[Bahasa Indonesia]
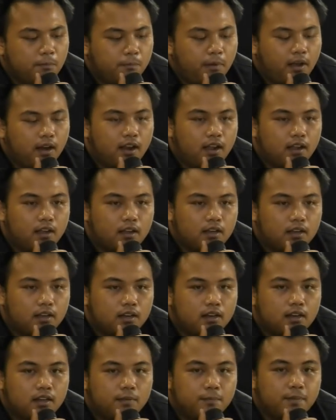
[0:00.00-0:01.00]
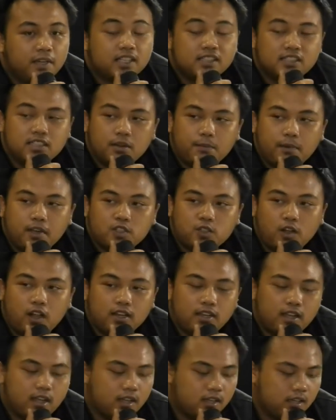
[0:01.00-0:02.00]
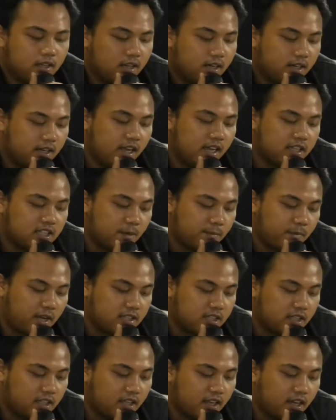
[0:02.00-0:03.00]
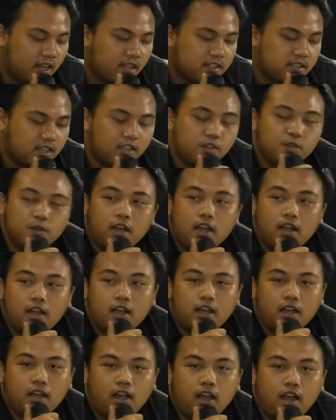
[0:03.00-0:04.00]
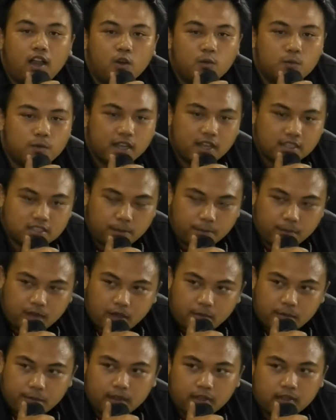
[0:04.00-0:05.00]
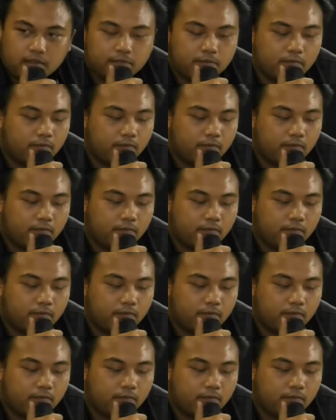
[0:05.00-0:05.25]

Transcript: pala, lebih kecil Pak soalnya di SMK sendiri saya juga alumni SMK Pak.